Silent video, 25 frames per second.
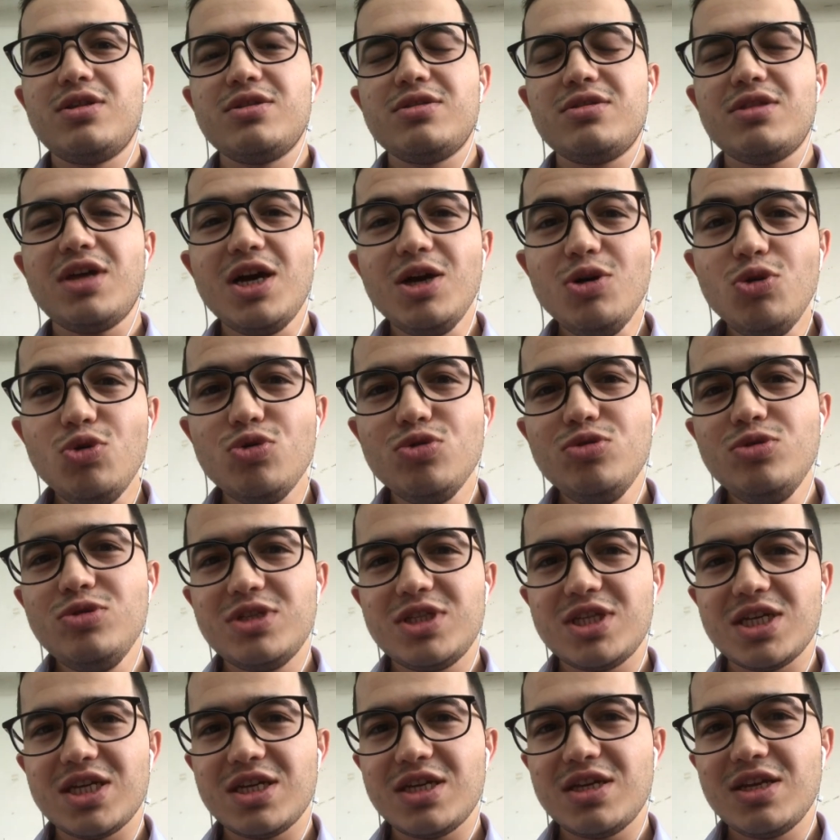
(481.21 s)
ถ้าคุณ
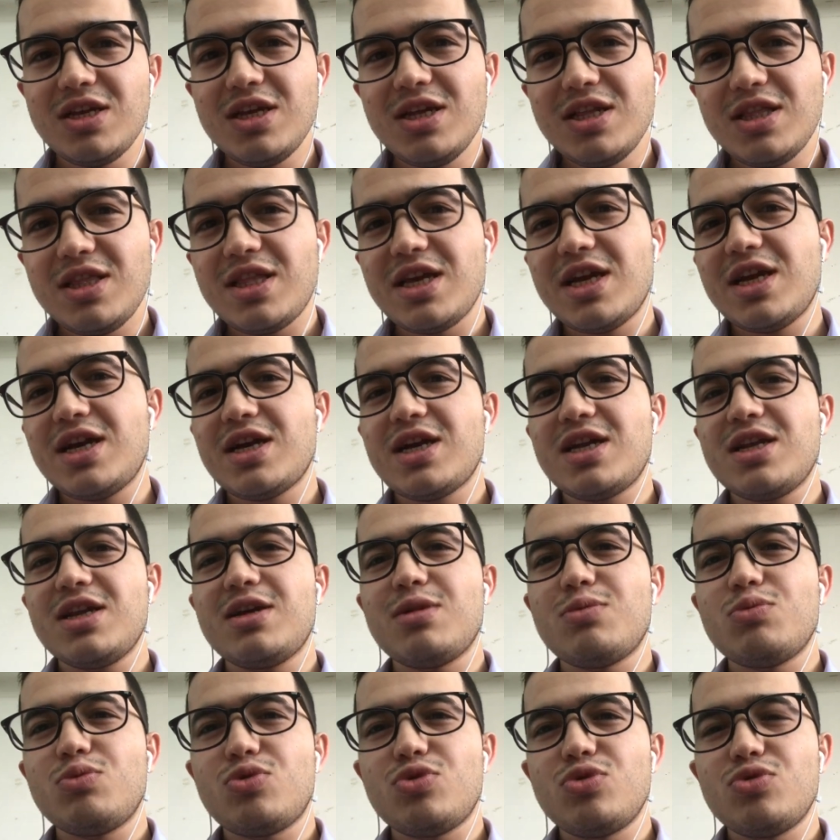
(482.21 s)
จะแต่งงานกั
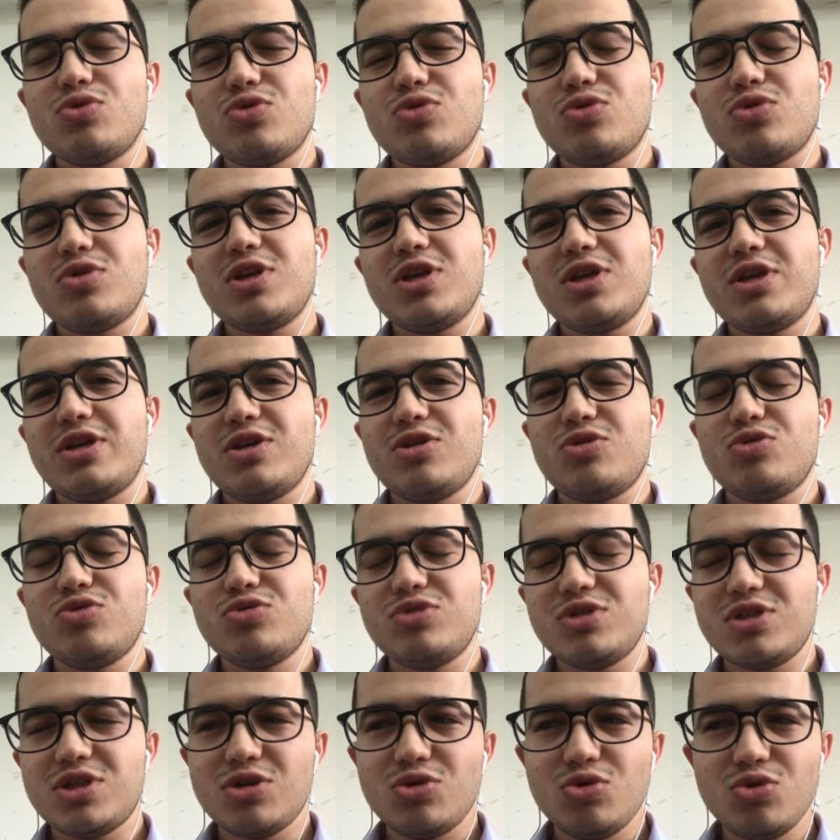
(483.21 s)
บคนตุรกีคุณ
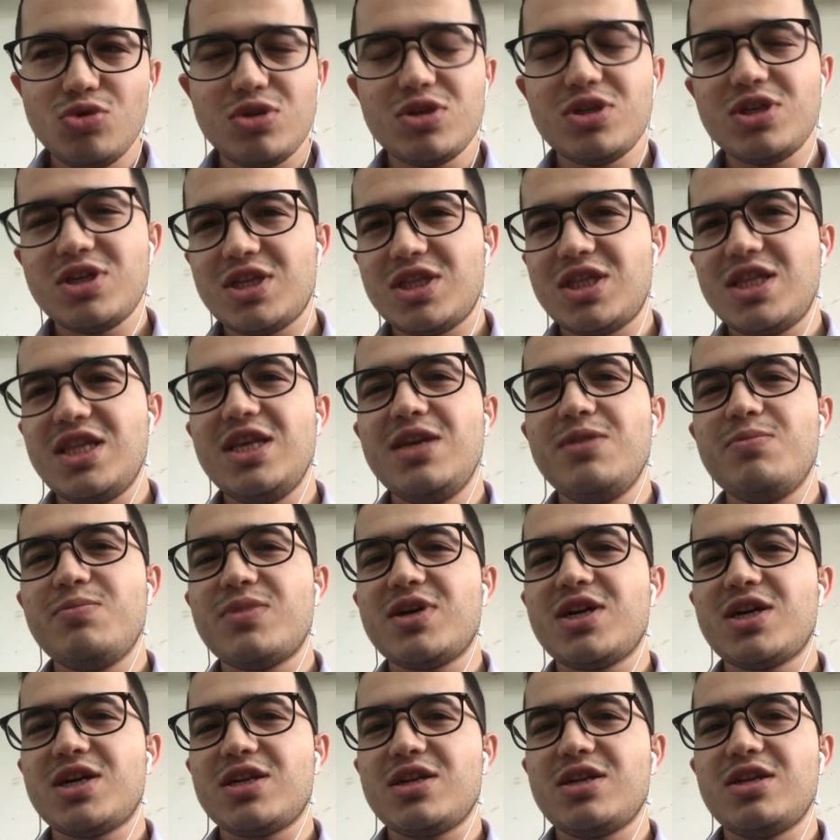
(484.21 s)
จะรู้สึกดี
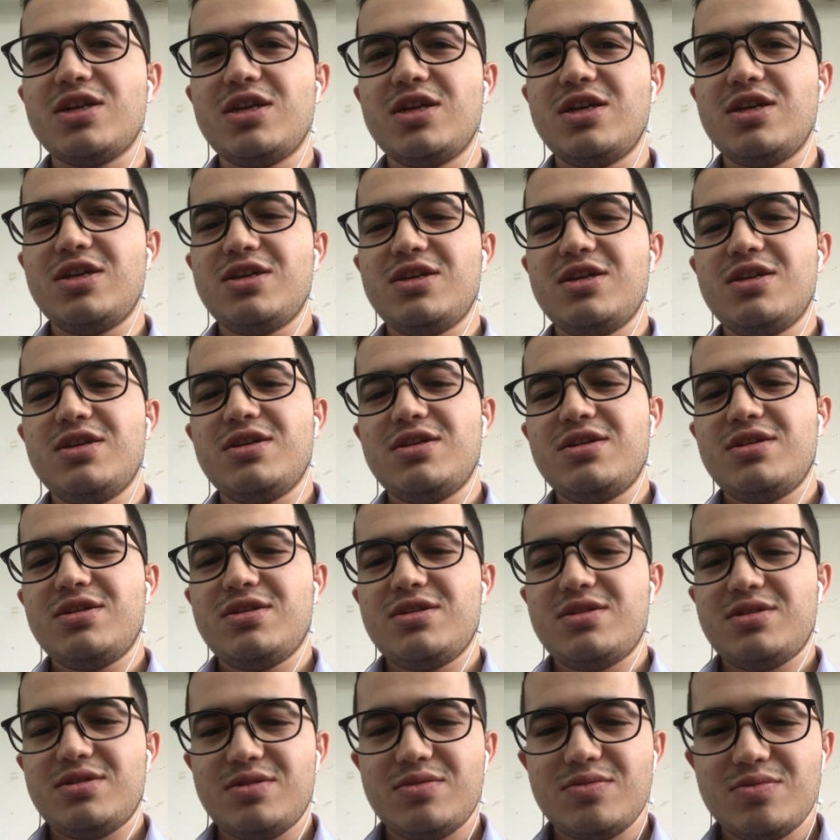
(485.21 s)
มากเลย
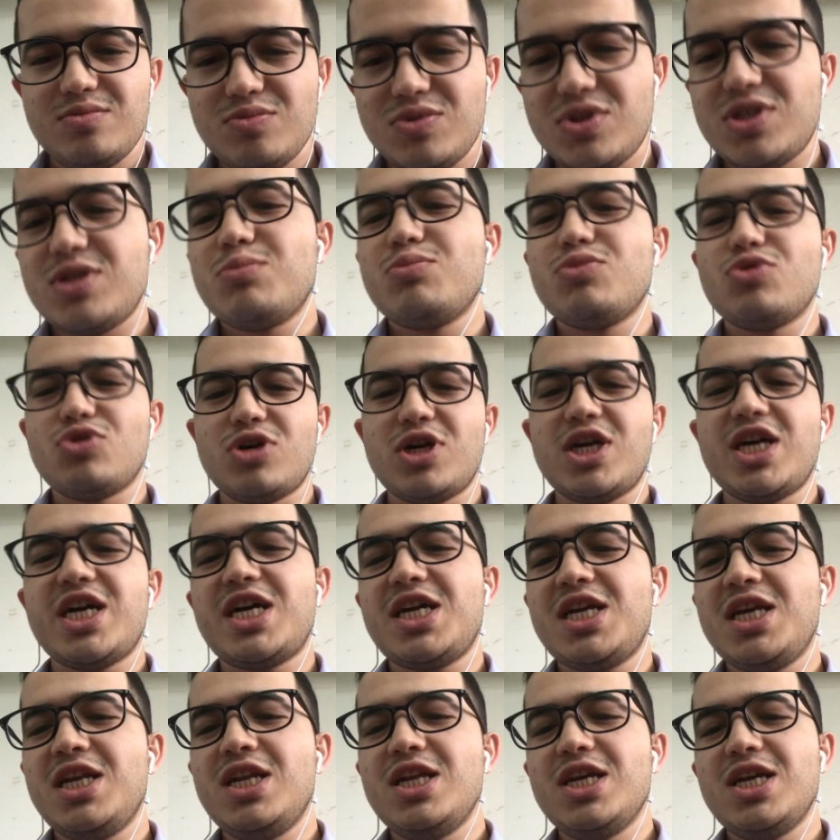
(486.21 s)
จะบอกให้
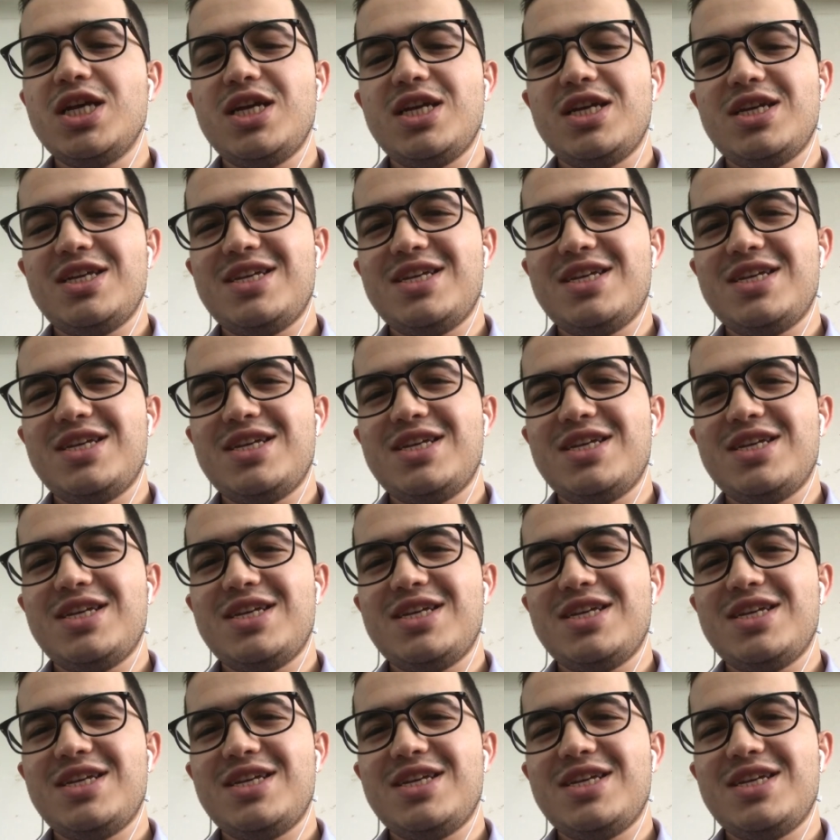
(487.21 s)
เลย